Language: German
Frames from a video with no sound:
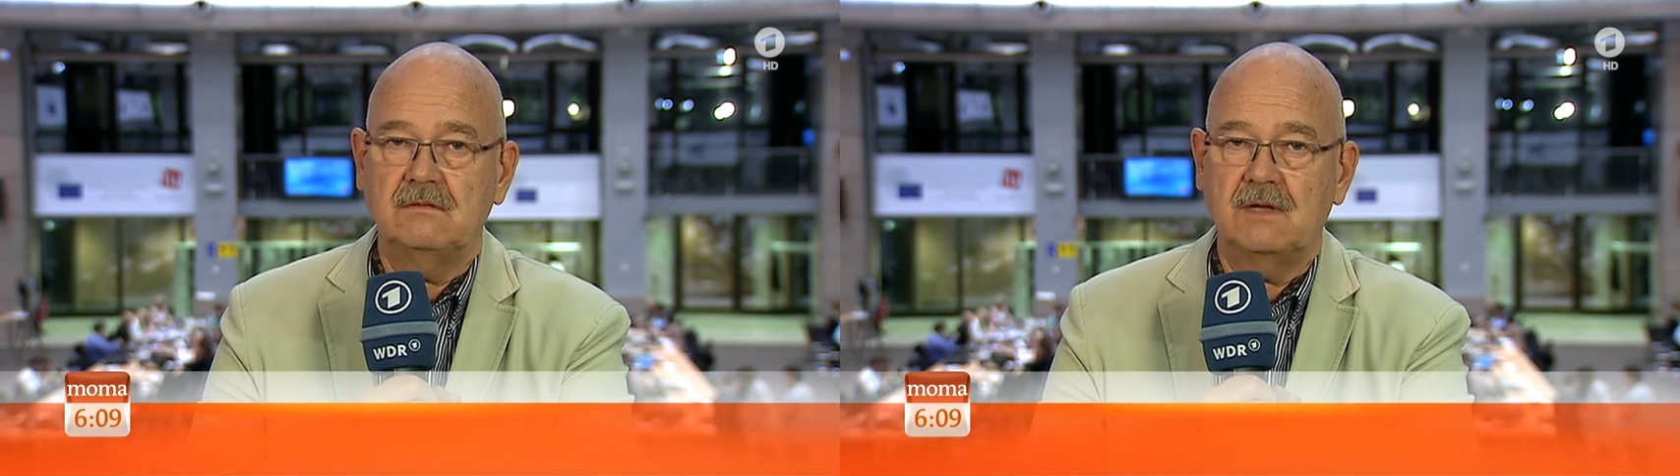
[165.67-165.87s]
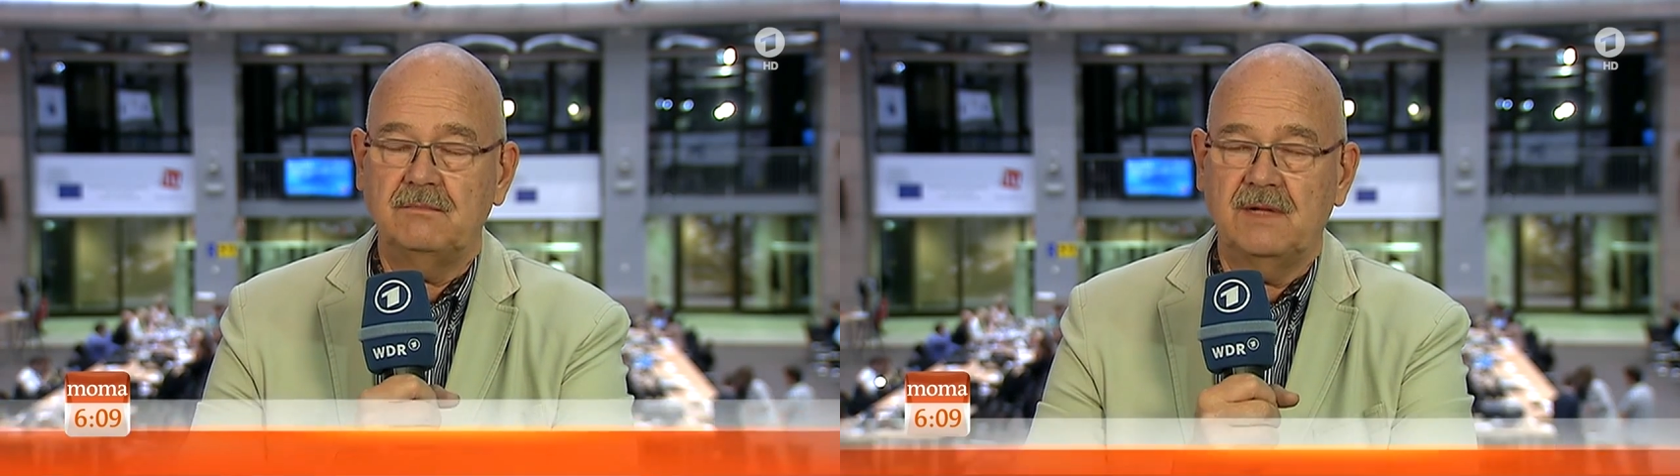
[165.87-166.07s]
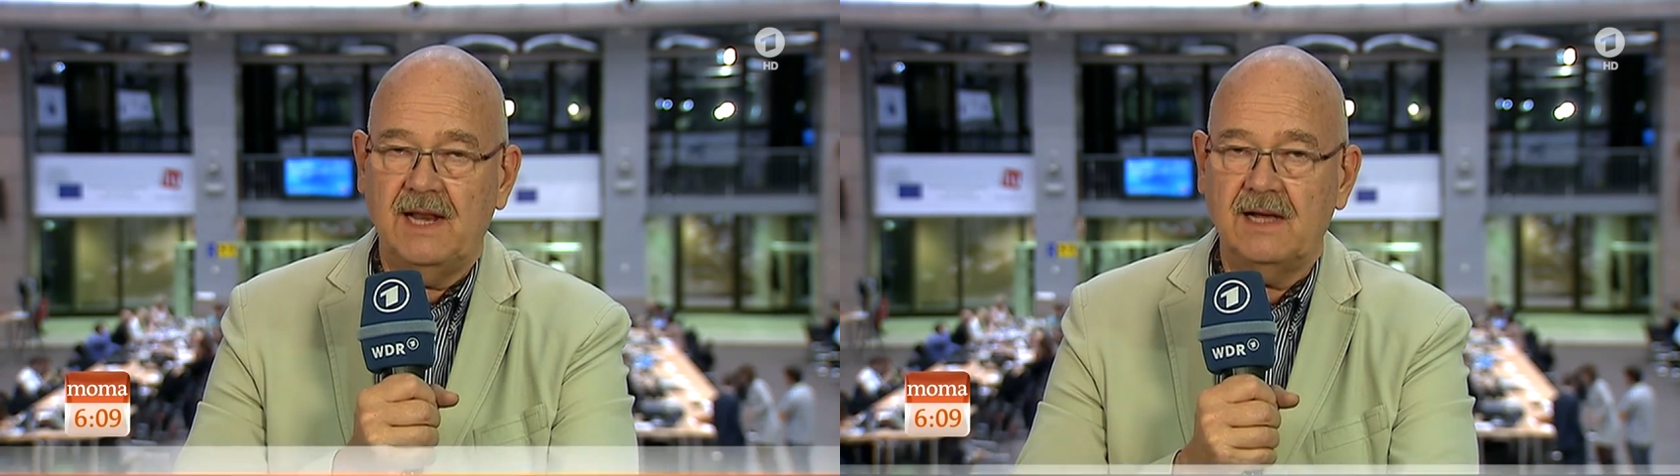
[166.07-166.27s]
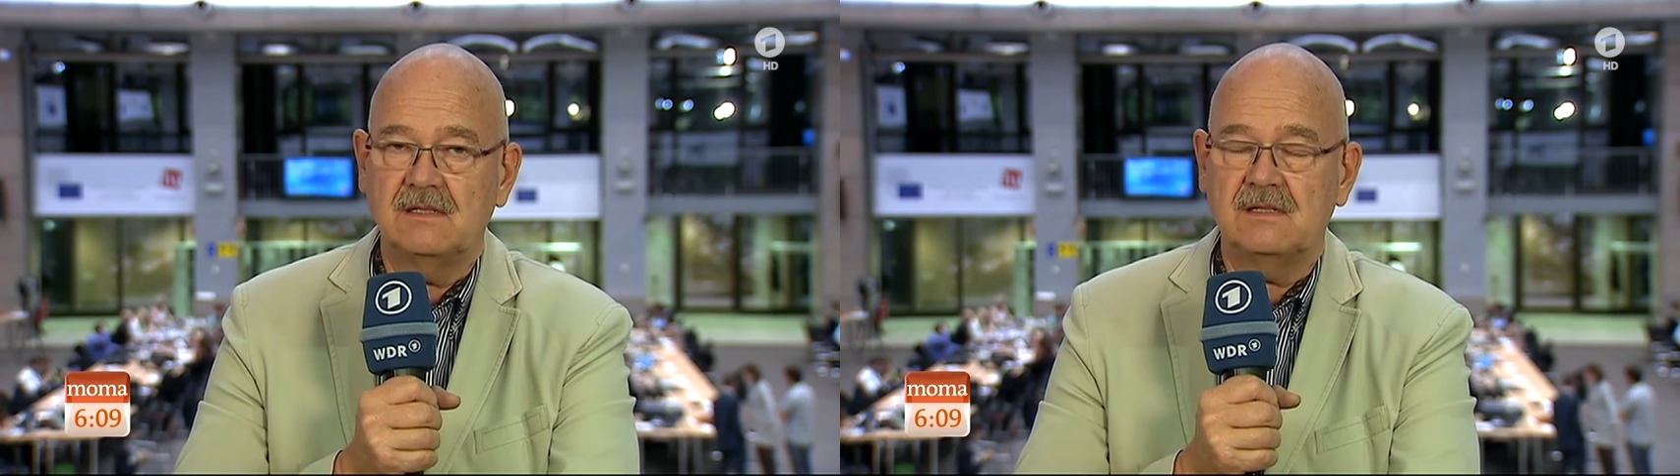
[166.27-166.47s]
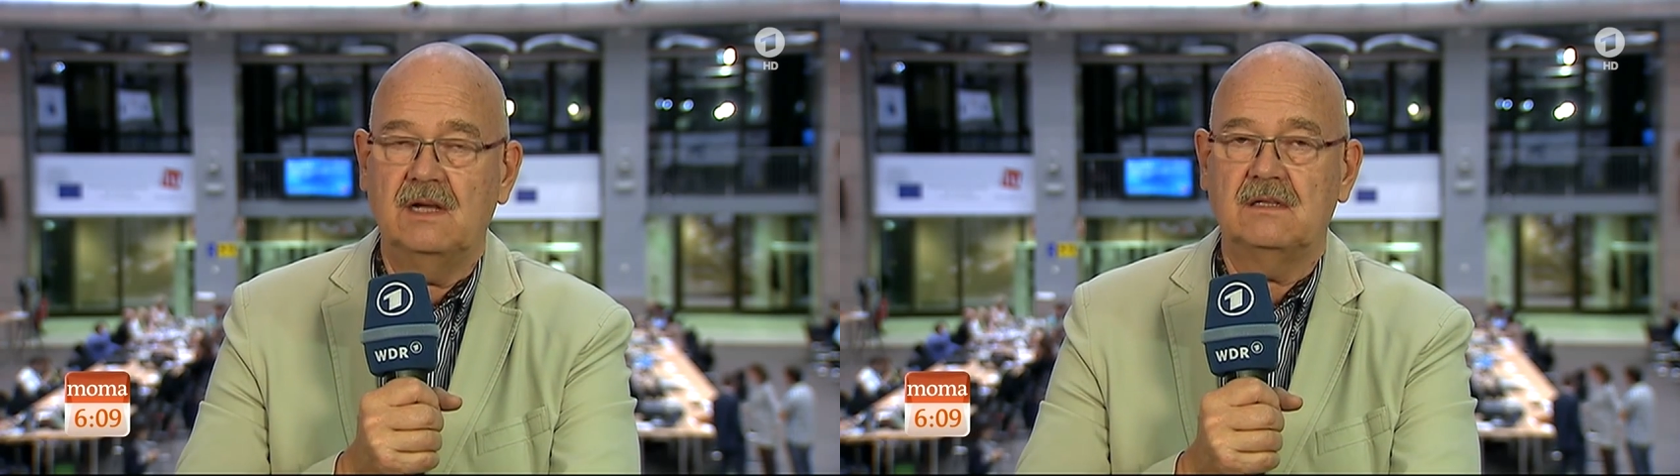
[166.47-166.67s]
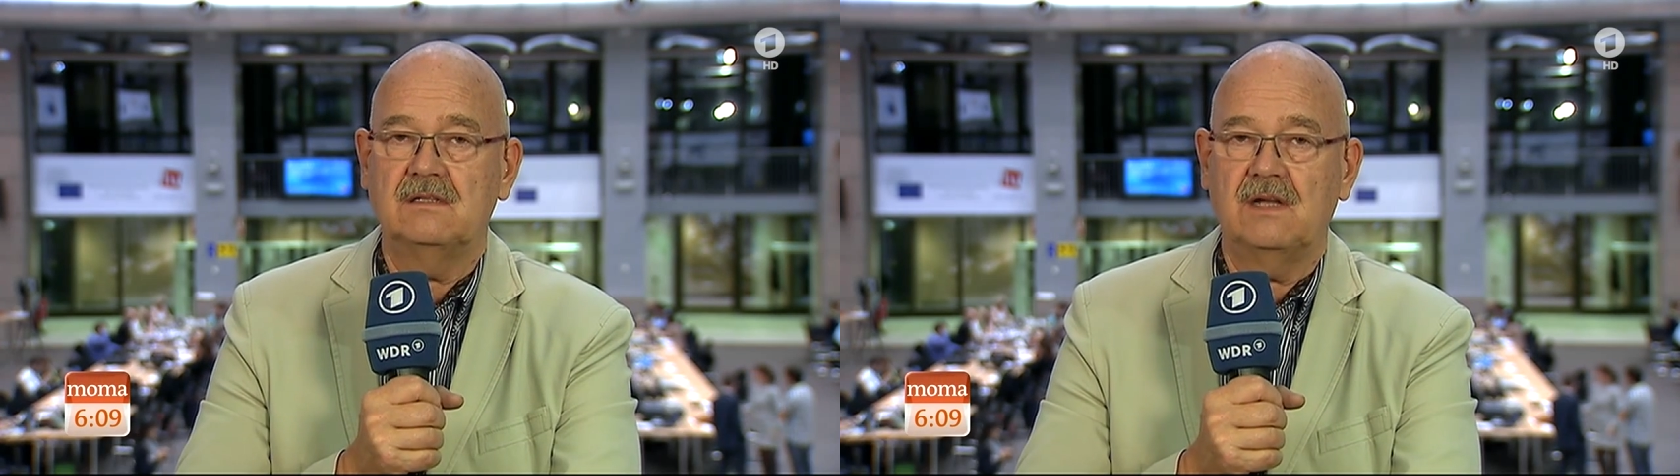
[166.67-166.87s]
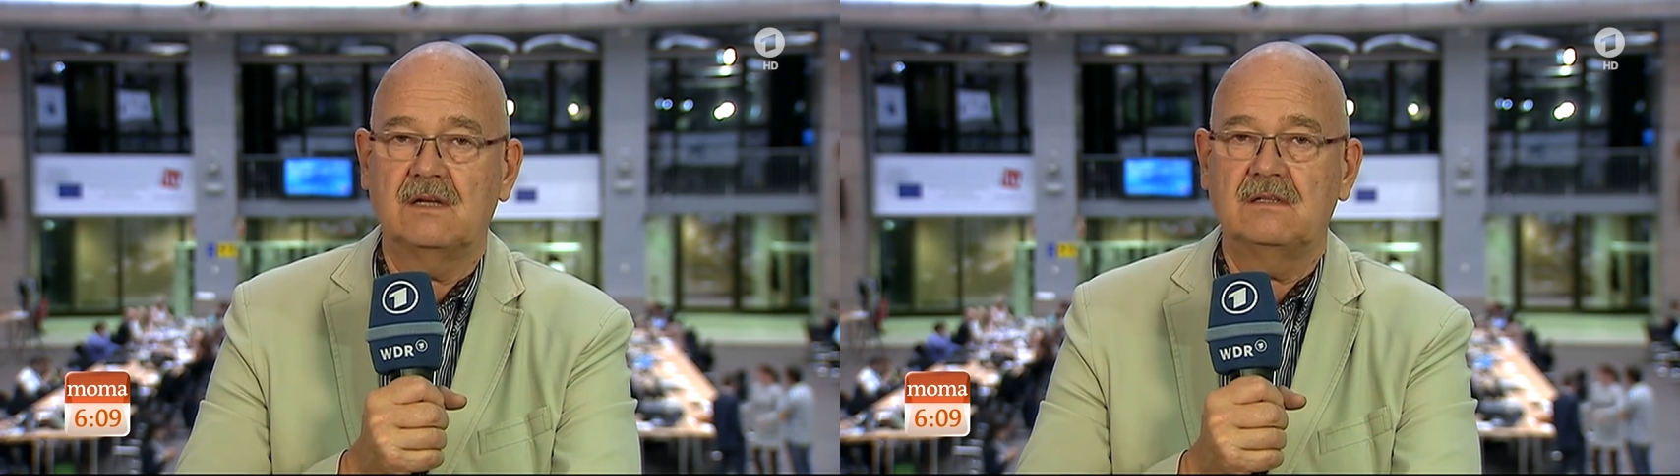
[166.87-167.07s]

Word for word: hat man lange Zeit gedacht,